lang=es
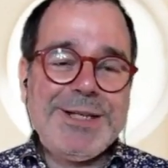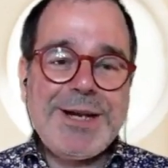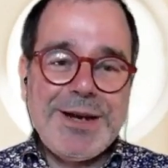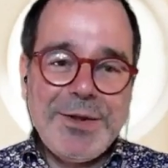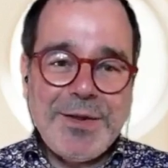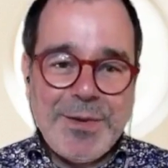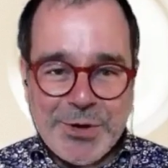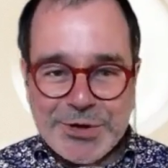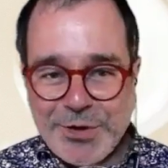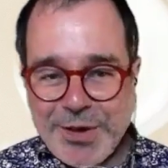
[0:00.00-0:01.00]
salido del
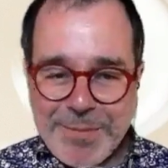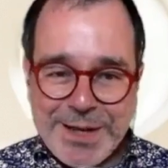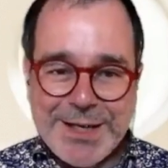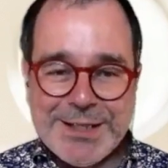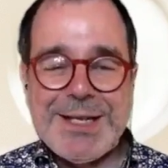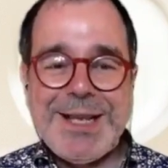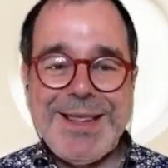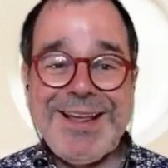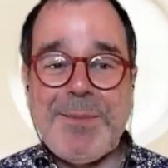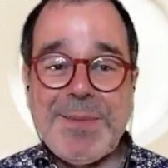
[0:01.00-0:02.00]
puerto de Amberes y de
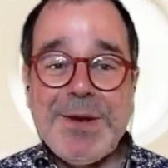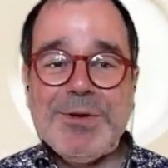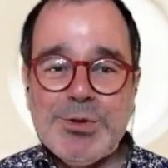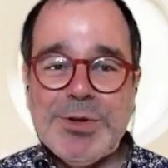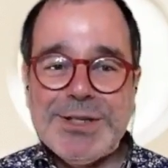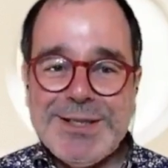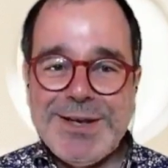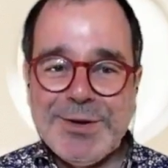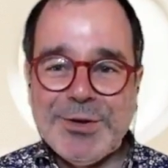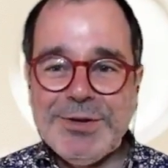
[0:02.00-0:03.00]
camino a su
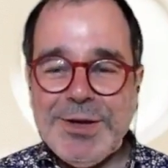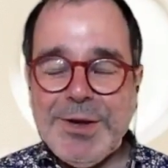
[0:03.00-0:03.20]
destino